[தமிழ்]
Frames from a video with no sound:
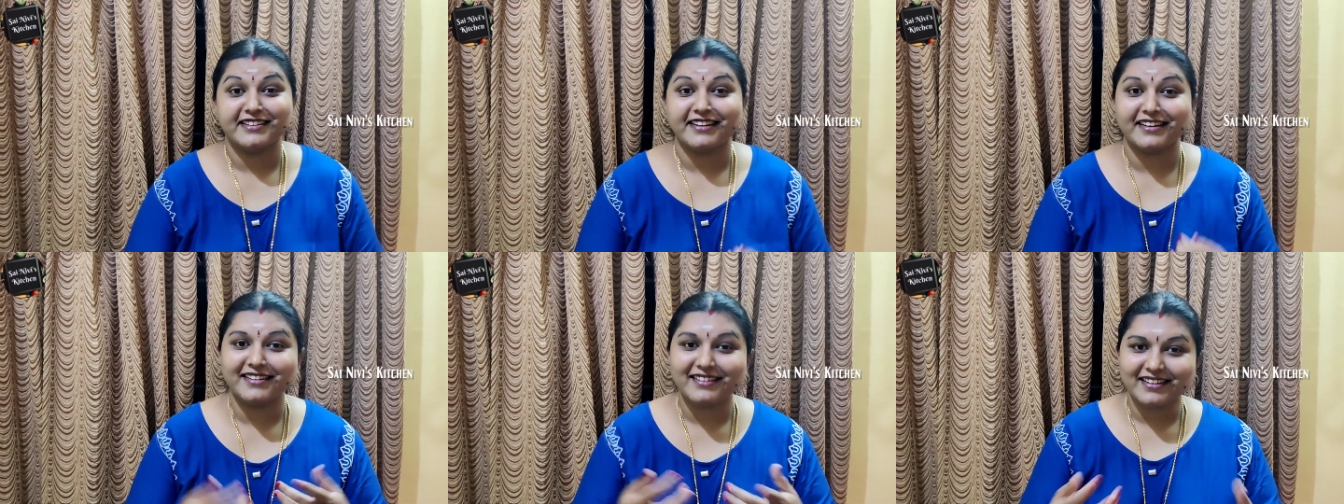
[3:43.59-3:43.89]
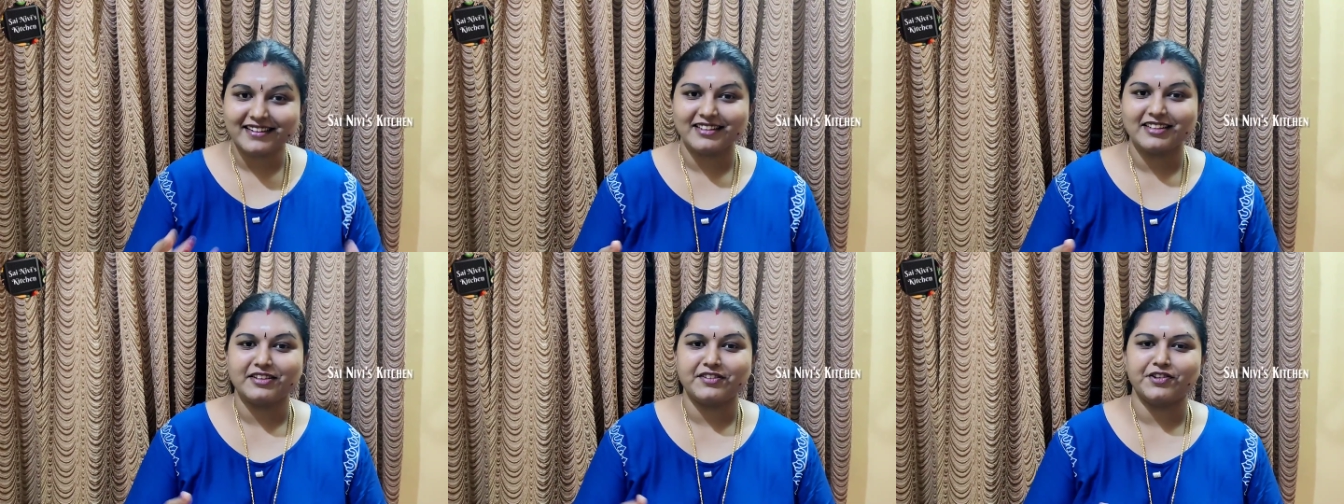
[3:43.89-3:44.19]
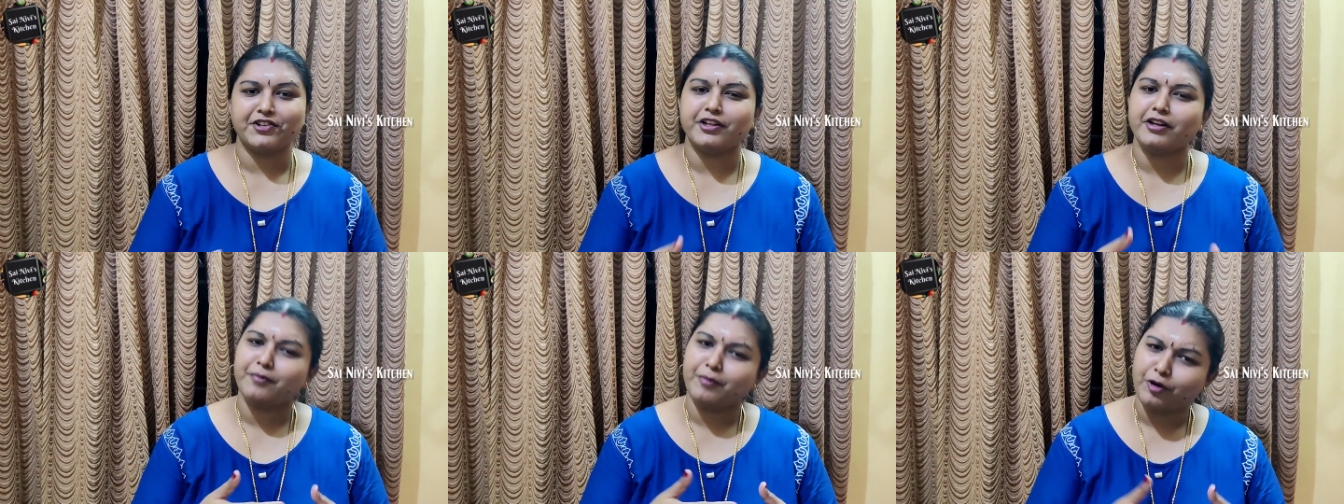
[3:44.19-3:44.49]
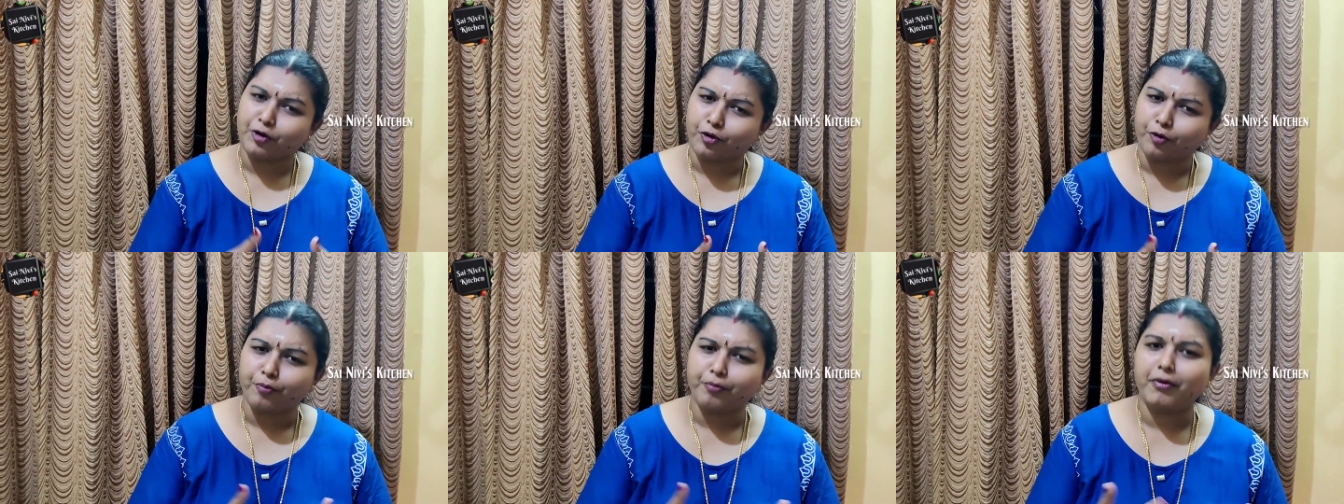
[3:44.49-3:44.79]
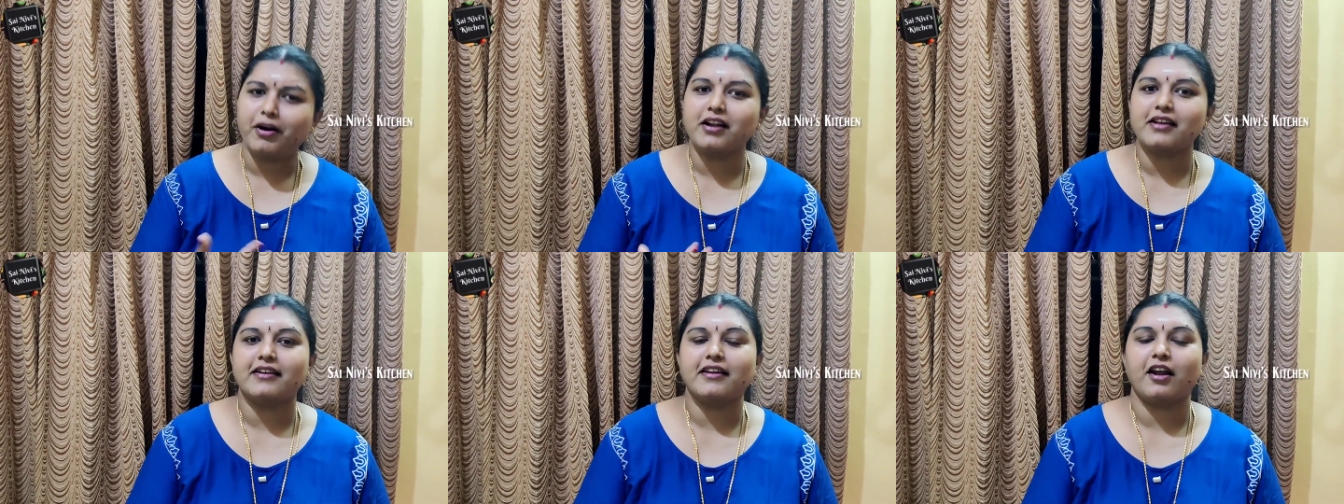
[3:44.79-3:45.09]
கிள்றதுக்கு வந்து நம்மளுக்கு
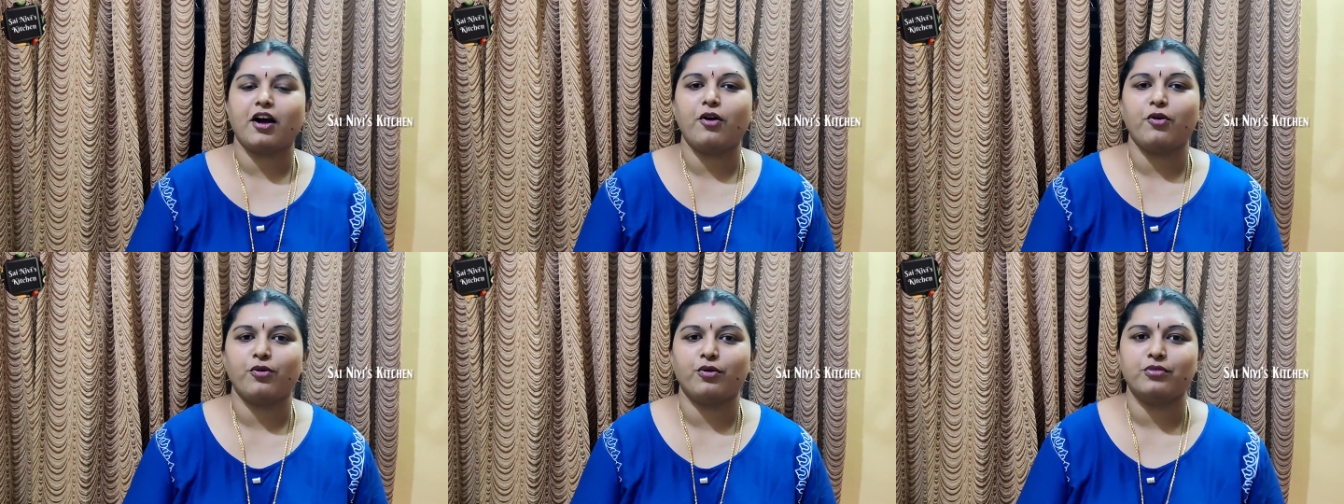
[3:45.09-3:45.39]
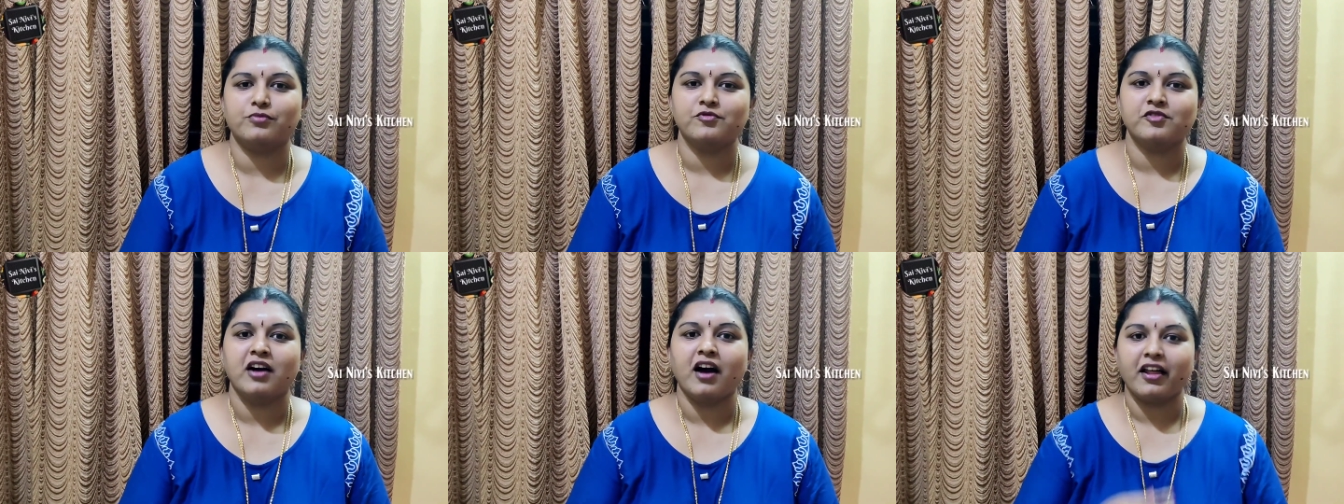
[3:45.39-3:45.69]
ரொம்ப நேரம் ஆகும்